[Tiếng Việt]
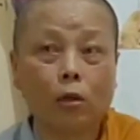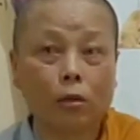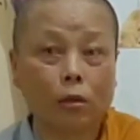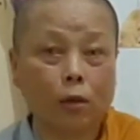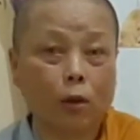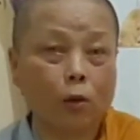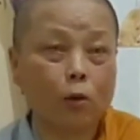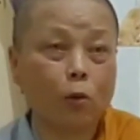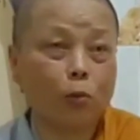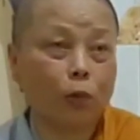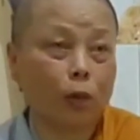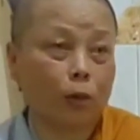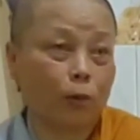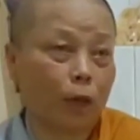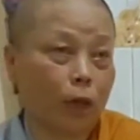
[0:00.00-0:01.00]
nói
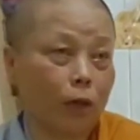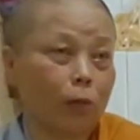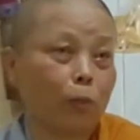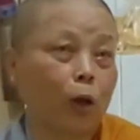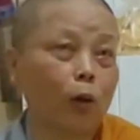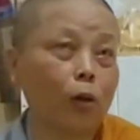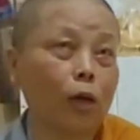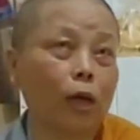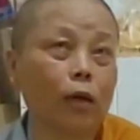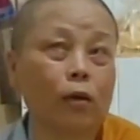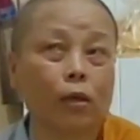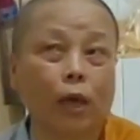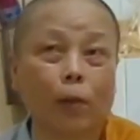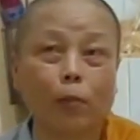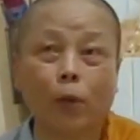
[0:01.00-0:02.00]
chung, không phải không nói ra
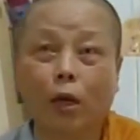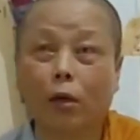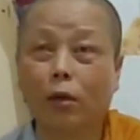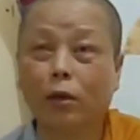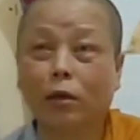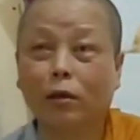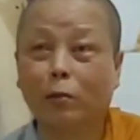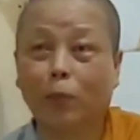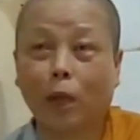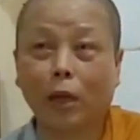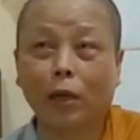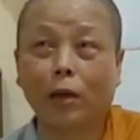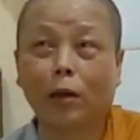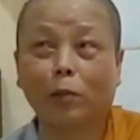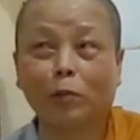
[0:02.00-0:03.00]
rồi chạm ba
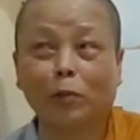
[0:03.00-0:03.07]
cái ông